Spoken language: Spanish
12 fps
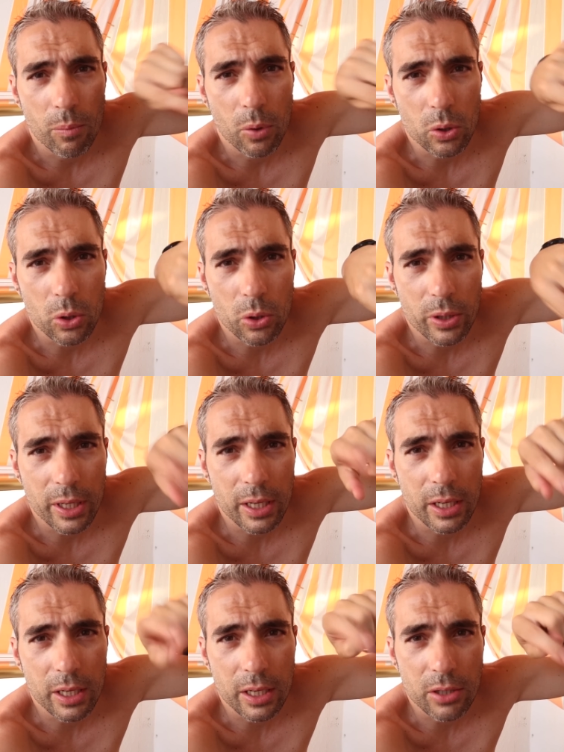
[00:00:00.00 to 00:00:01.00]
botón
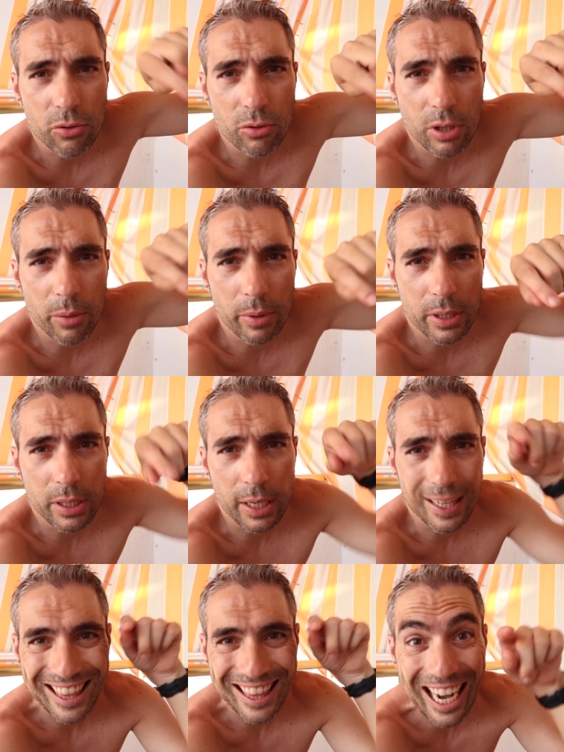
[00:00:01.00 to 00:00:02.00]
de
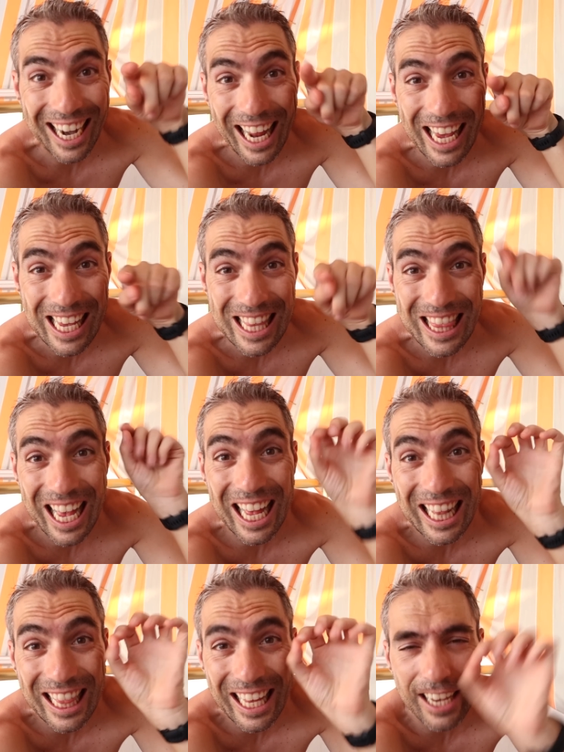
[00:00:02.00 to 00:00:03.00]
suscribirse, dale ahí,
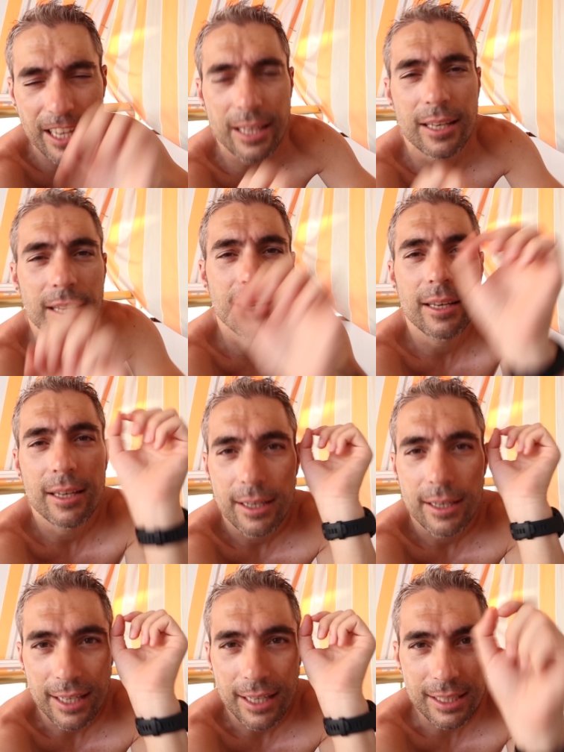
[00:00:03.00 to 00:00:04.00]
dale ahí.
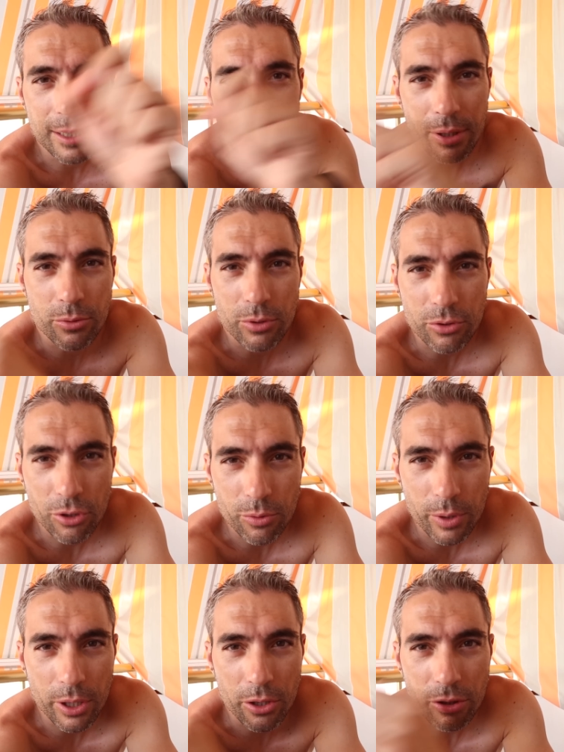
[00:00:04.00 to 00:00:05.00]
Y así veis nuestros
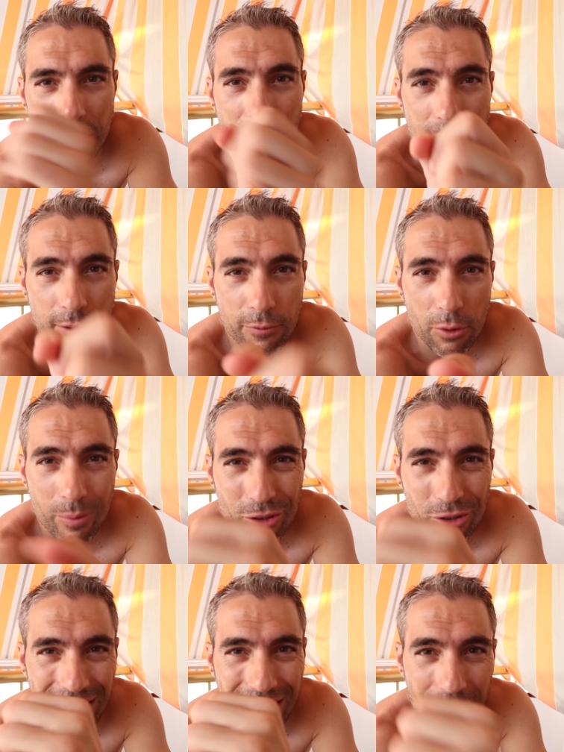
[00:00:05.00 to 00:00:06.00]
vídeos, estéis
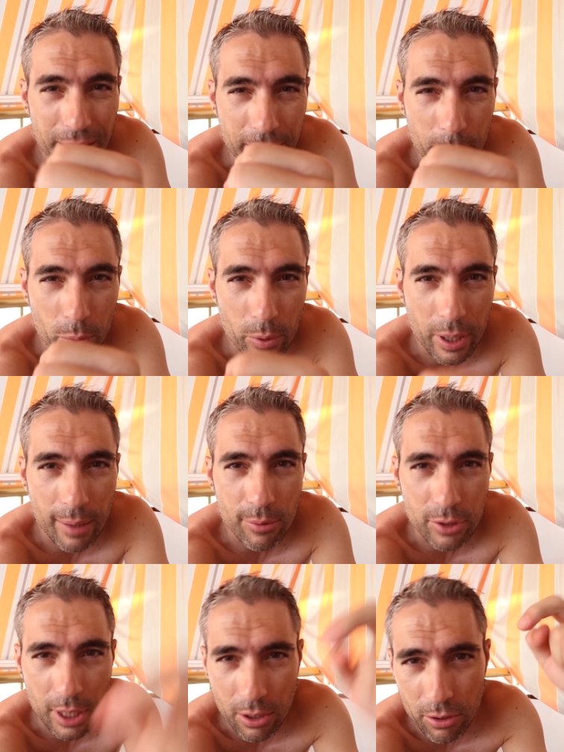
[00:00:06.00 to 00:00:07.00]
informados de cada vez que
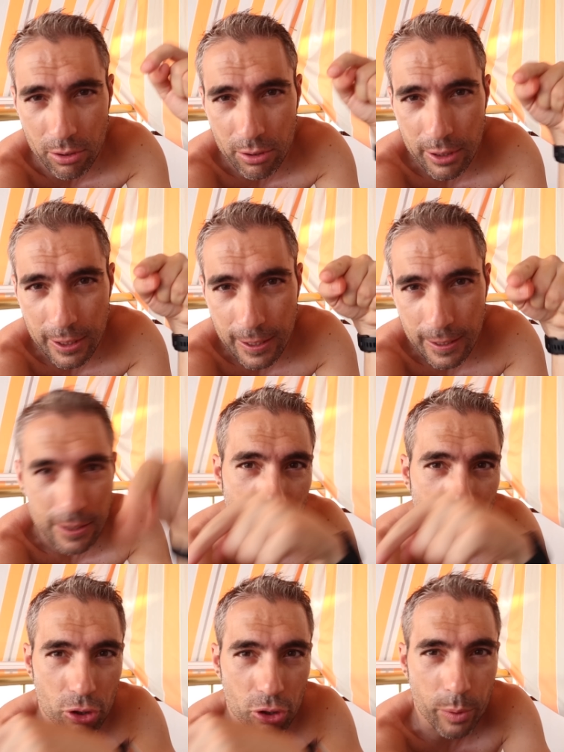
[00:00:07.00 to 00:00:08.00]
publicamos algo,
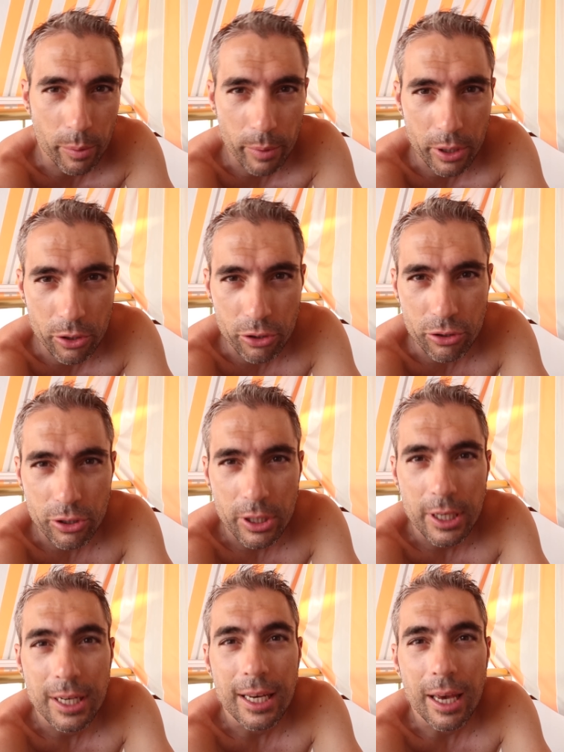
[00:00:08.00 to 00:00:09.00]
sois los primeros
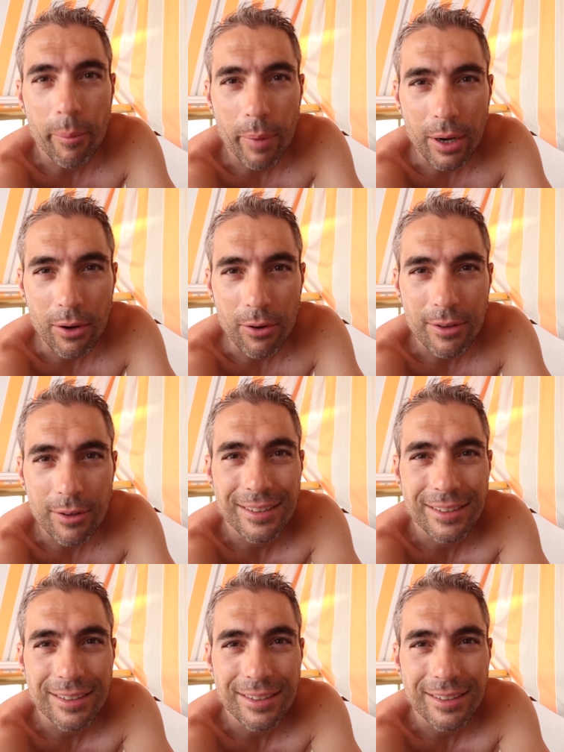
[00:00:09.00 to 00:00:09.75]
en verlo.